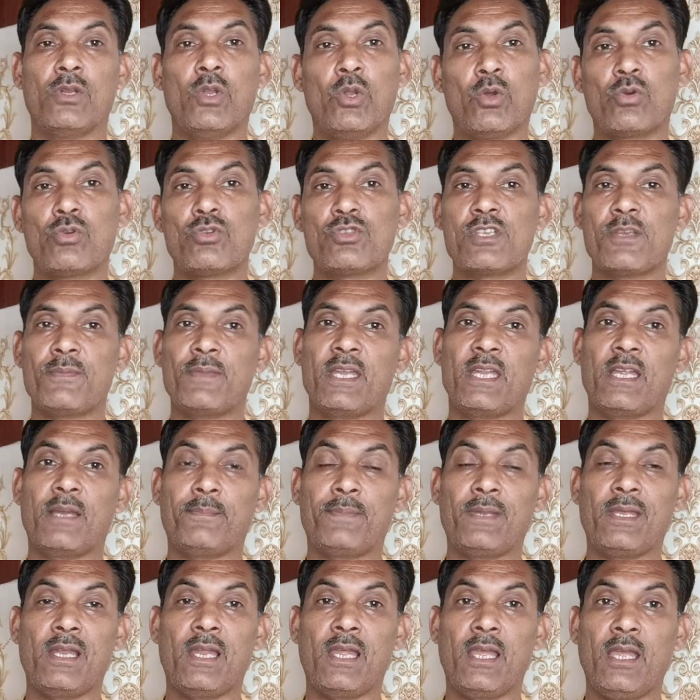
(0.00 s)
लोगों से मेरी
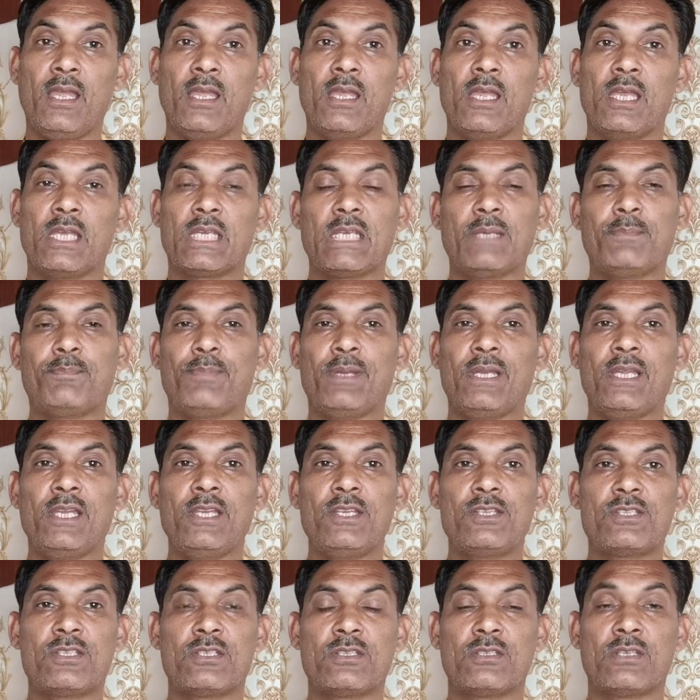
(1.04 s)
अपील है कि
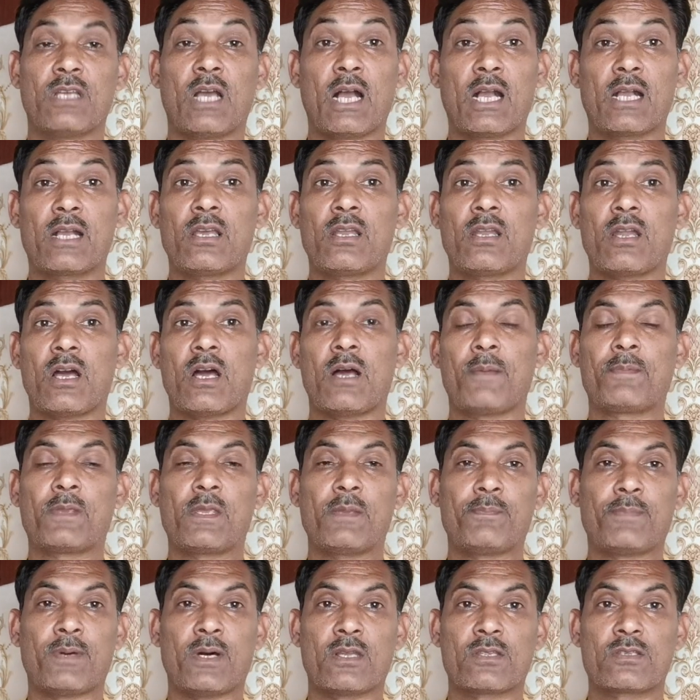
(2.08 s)
प्लीज अगर
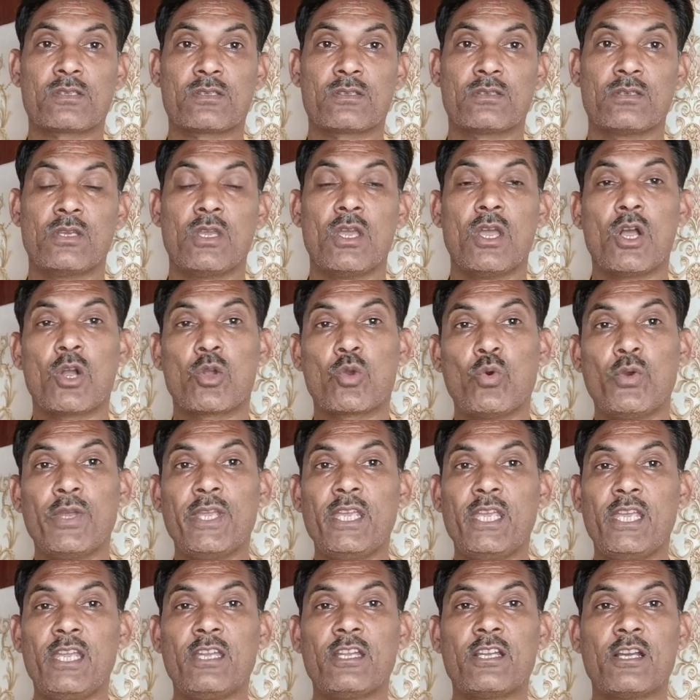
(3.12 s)
आपके पास
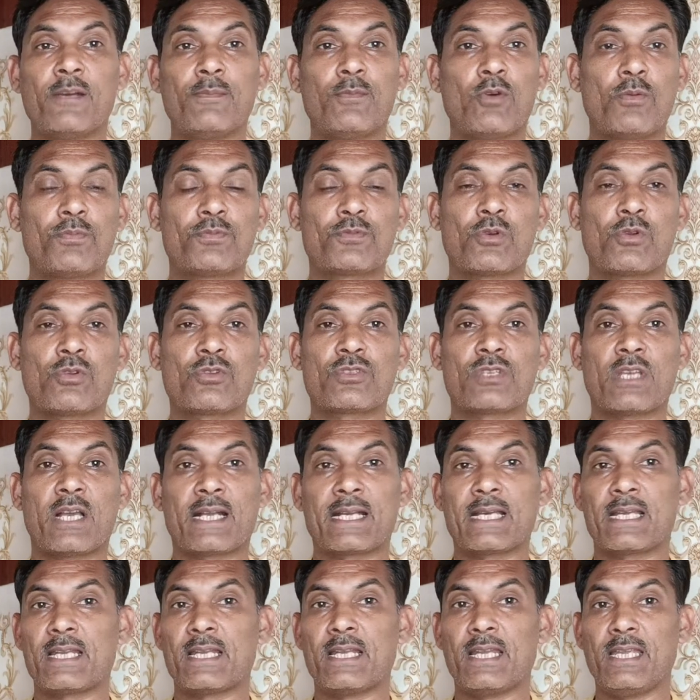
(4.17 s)
कोई इनकम ऑफ सोर्स
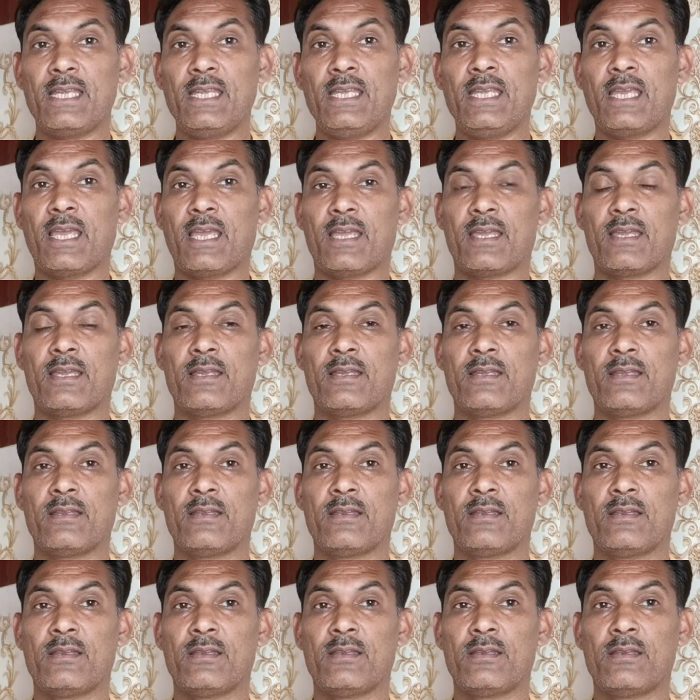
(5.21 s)
अगर नहीं है
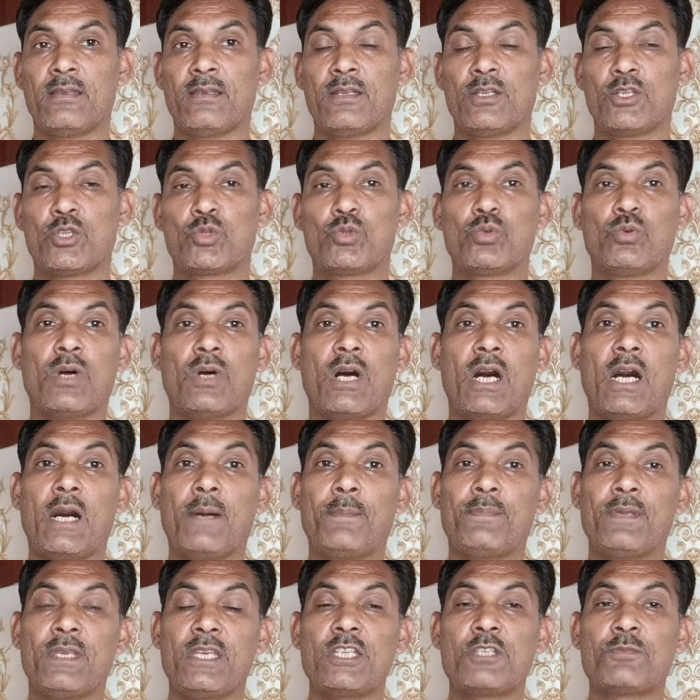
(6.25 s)
तो
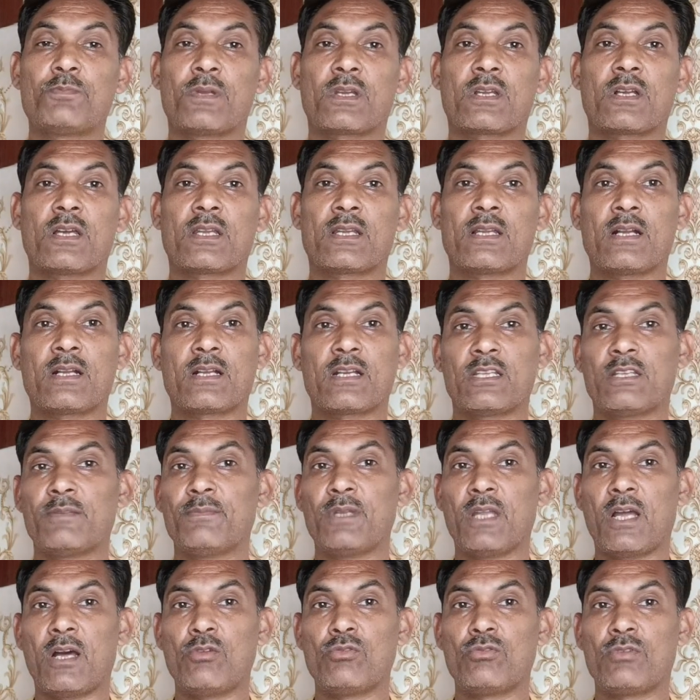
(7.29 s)
आप इस प्रकार का कदम
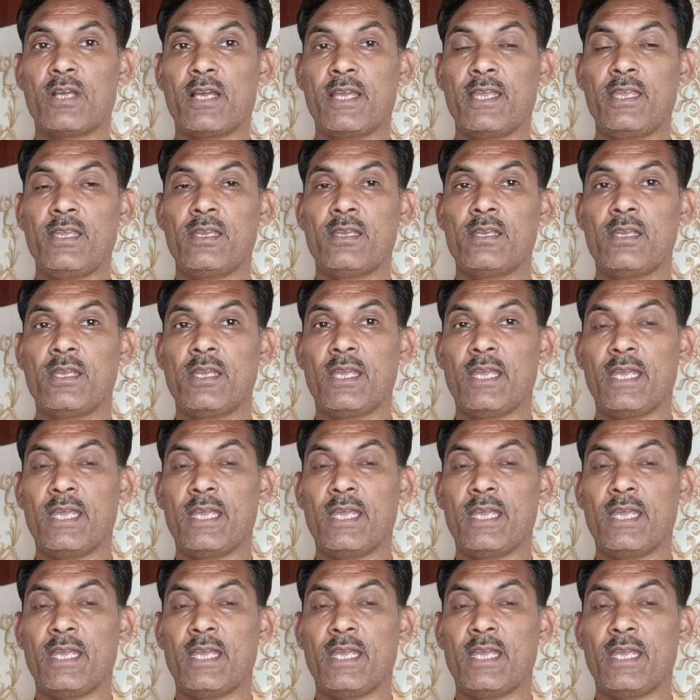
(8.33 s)
ना उठाएं